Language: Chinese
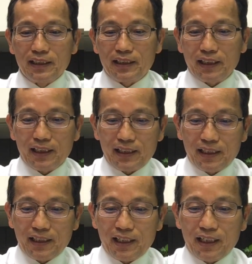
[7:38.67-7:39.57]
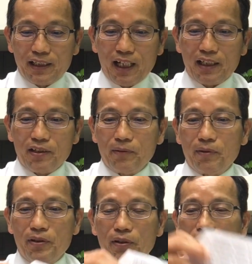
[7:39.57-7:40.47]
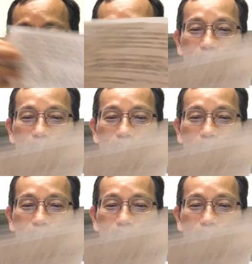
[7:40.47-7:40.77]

这个实际的家庭生活中，